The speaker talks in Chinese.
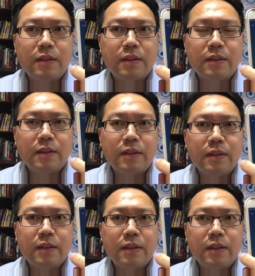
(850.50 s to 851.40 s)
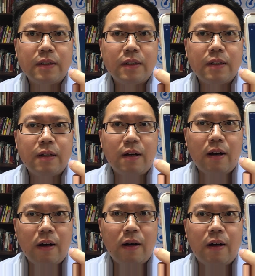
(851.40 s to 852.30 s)
就没有告诉家人。
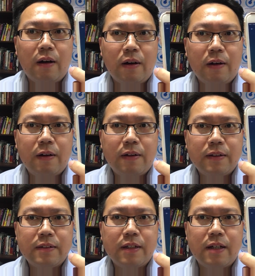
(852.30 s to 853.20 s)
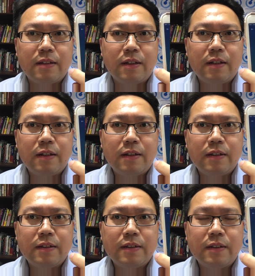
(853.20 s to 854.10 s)
哦，这样子。
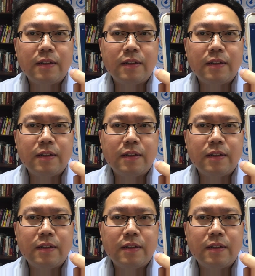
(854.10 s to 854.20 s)
打算